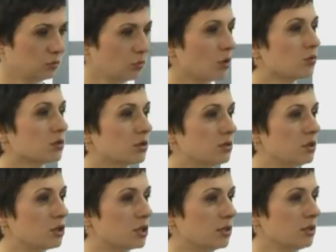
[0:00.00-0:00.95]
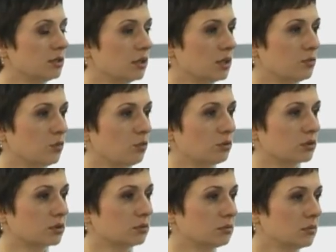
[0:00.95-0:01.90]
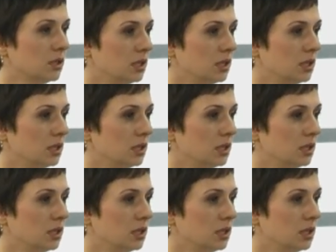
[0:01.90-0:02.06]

удалось задержать да, таким образом?